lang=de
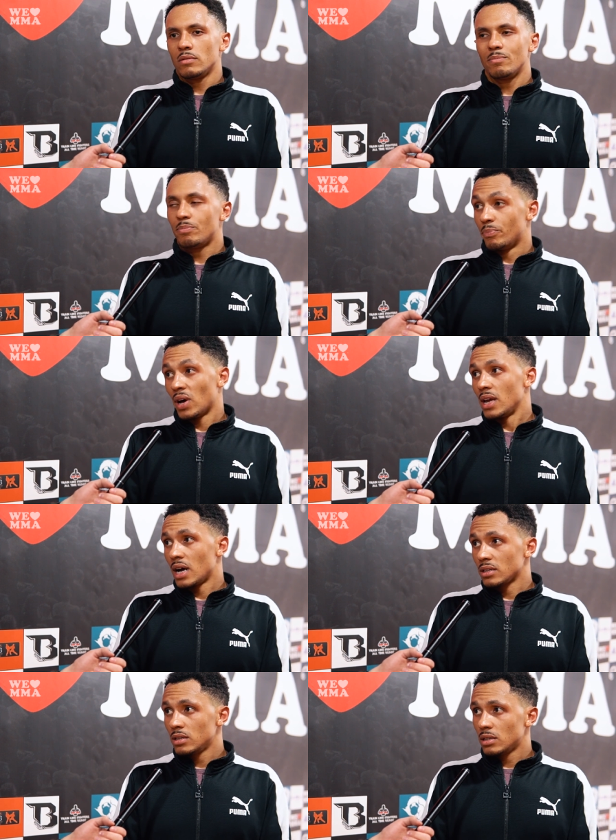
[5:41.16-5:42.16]
Ein paar
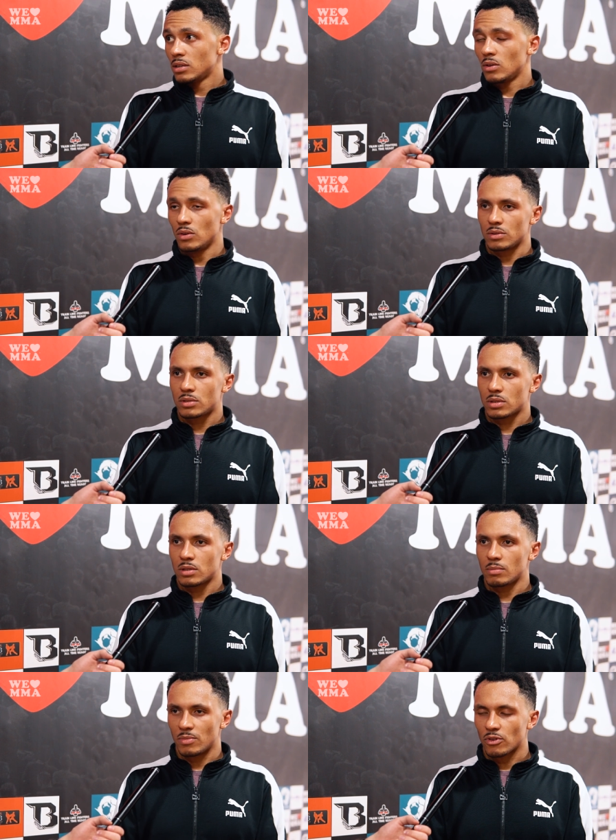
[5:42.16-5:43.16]
Jahre. Und
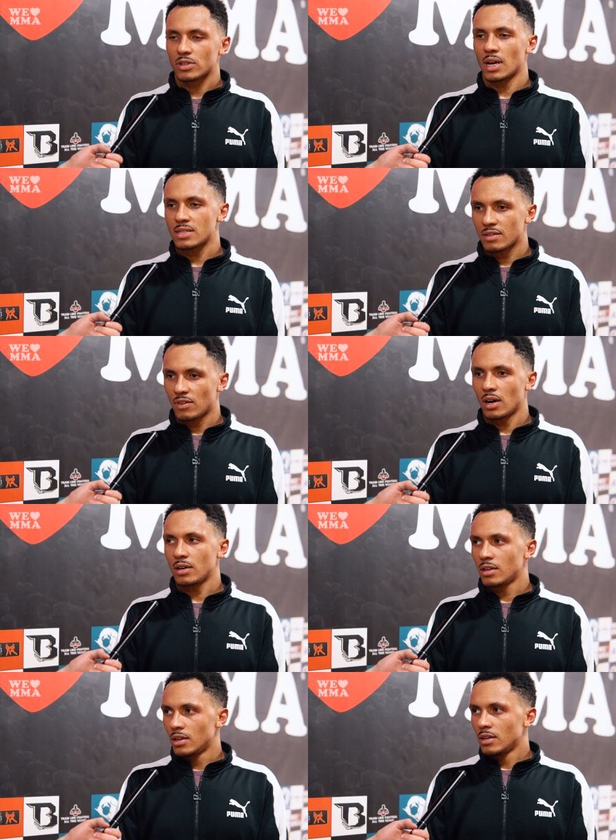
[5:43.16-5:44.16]
bevor ich 30
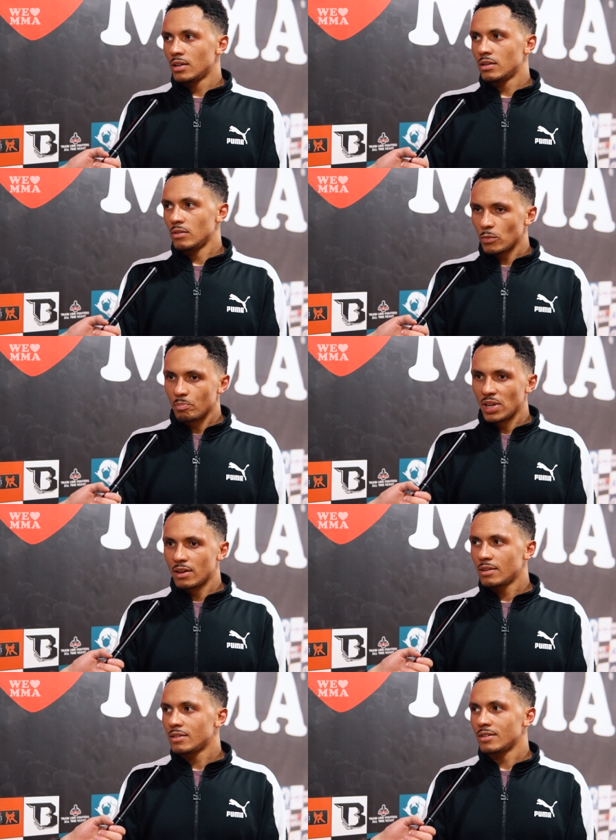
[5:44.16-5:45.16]
war,
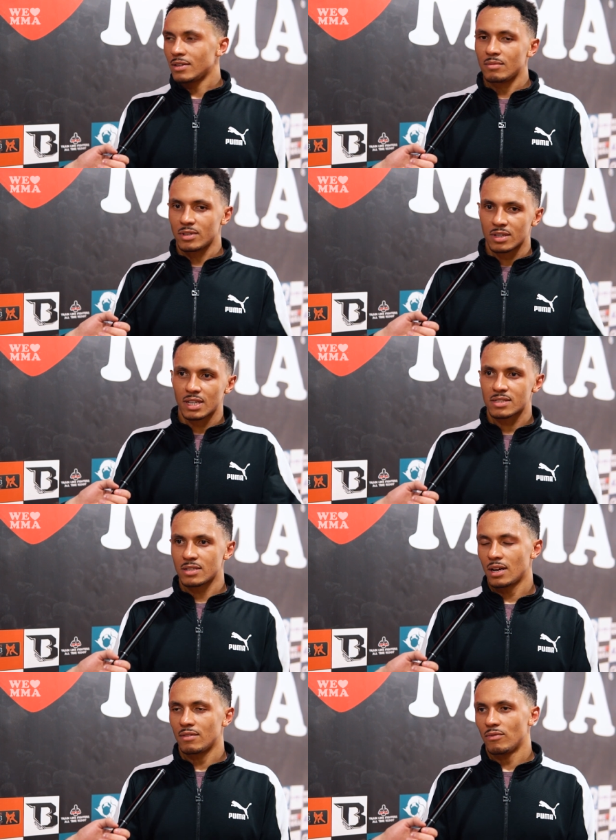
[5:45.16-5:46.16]
bin, nämlich im nächsten
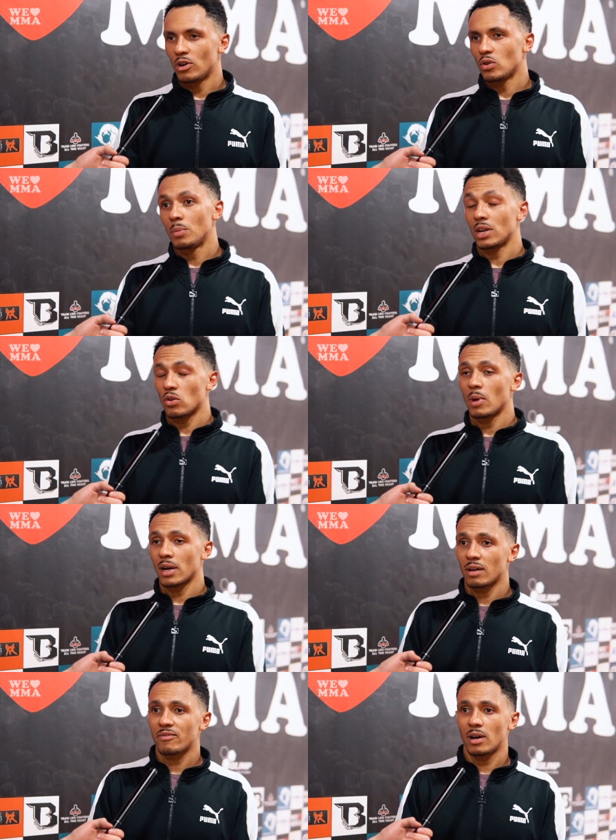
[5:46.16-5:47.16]
Jahr, wollte ich unbedingt nochmal
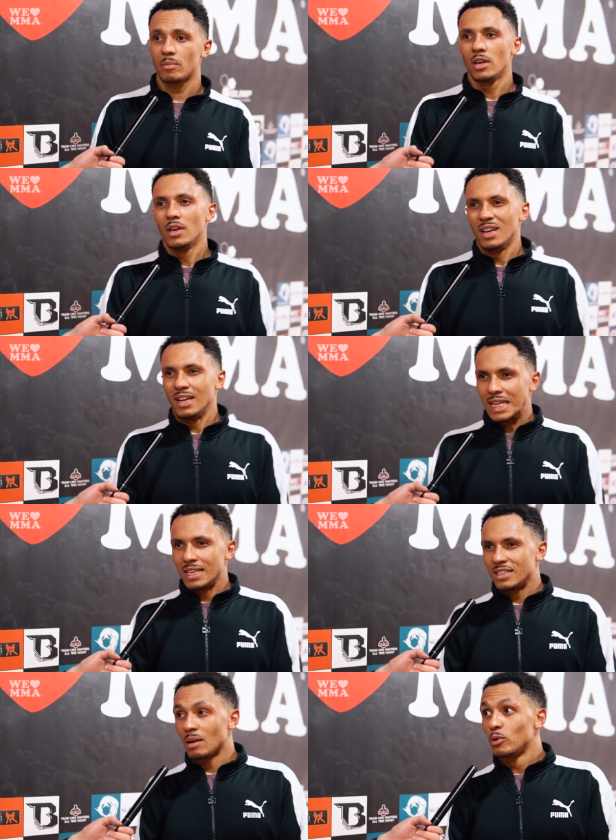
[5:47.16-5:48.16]
einen Kampf haben.
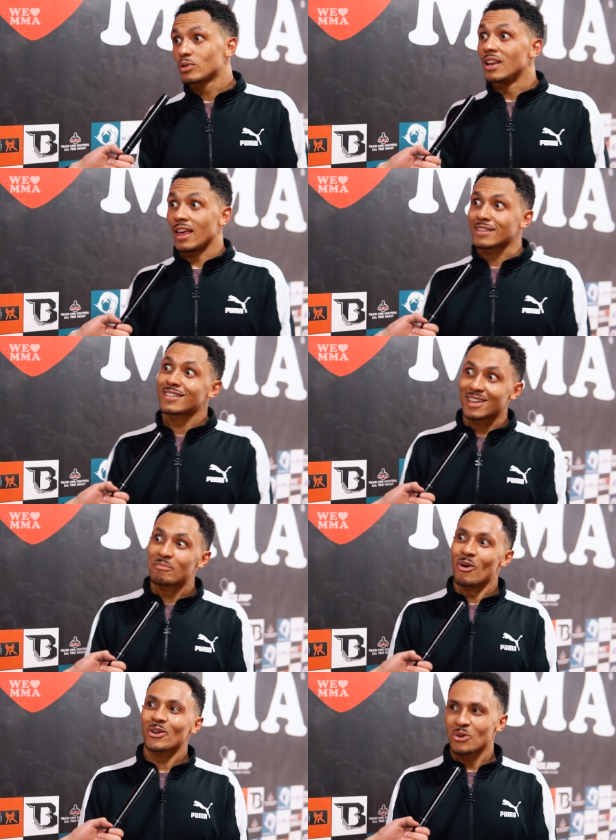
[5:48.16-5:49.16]
Ich habe Blut geleckt. Ich
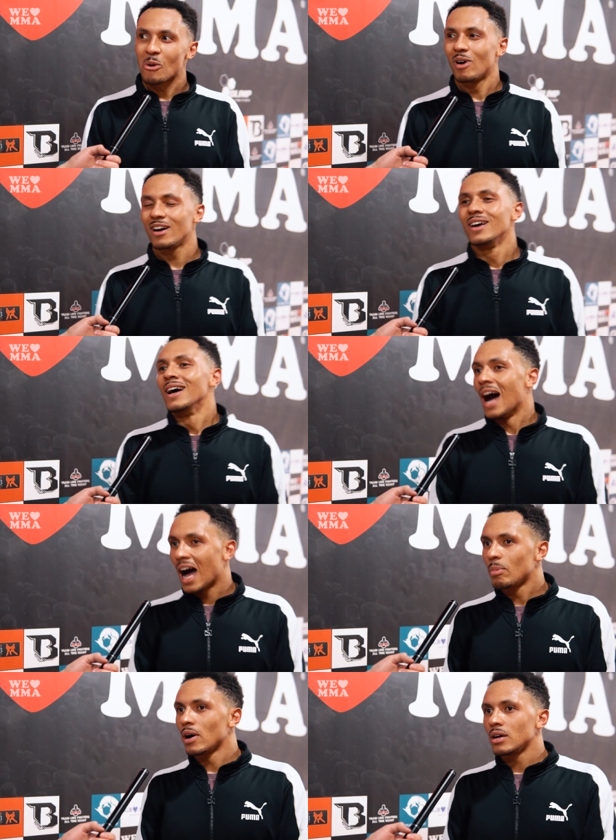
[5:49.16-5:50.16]
habe Bock nochmal.
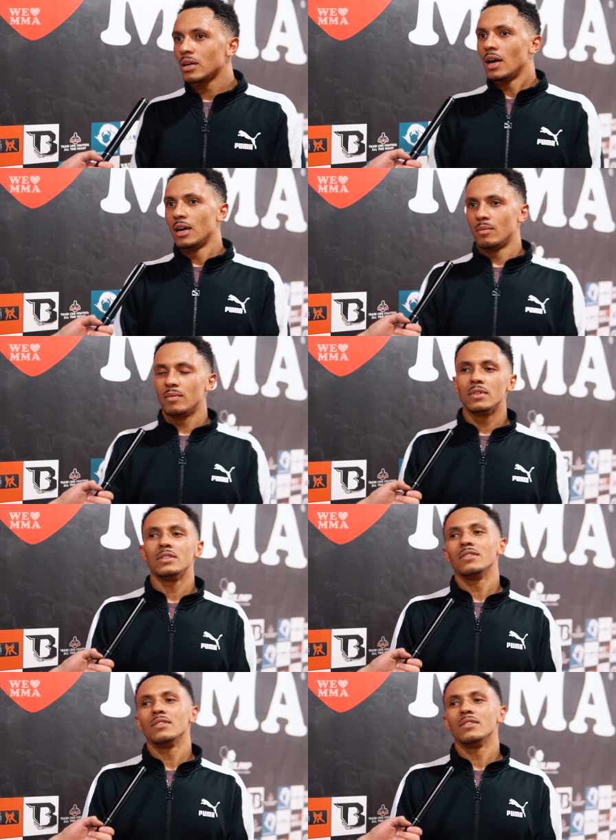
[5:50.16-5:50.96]
Aber ähm,